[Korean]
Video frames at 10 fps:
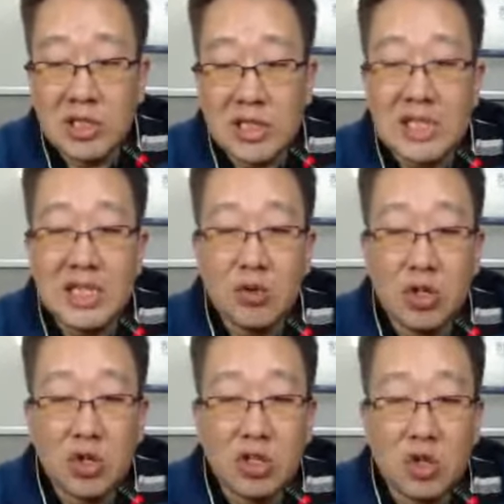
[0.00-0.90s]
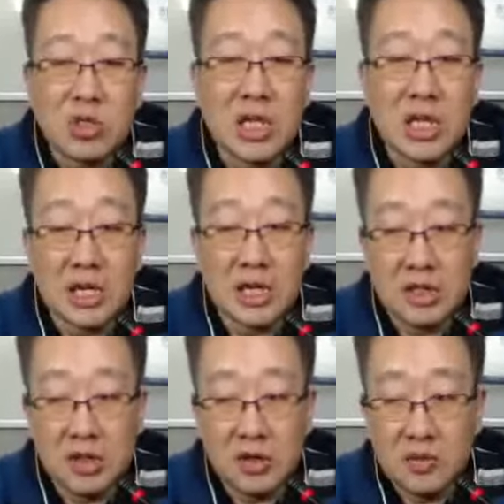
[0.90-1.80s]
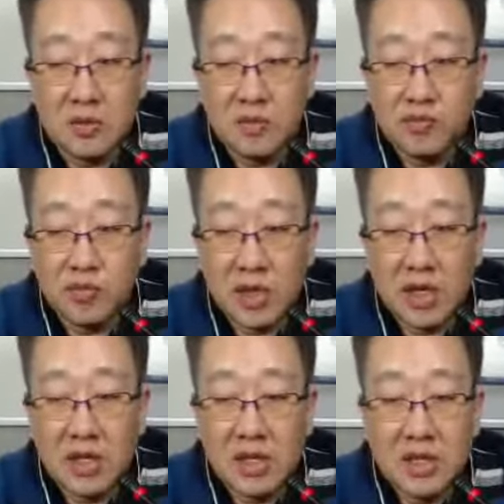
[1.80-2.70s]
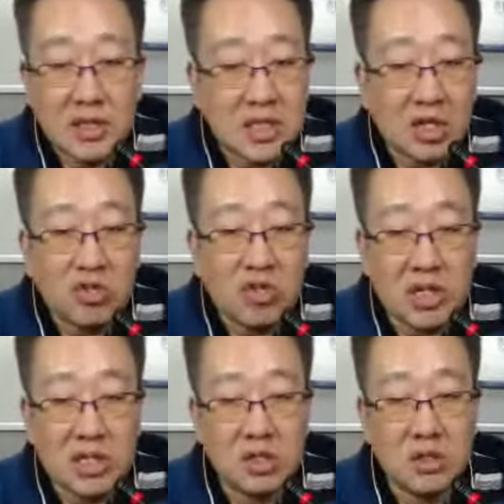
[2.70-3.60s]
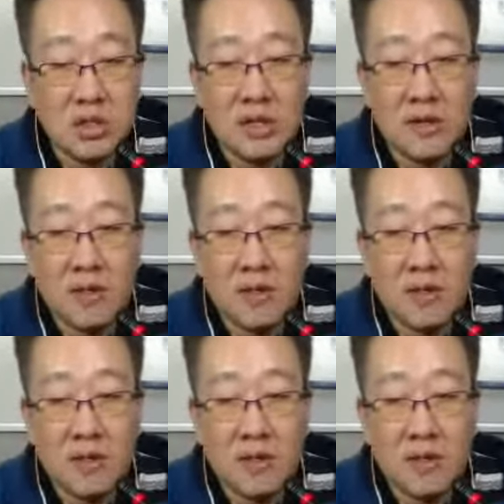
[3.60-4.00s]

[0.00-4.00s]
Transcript: 사진이고 여기는 영상이라니까요. 짝퉁은 아니죠. 예.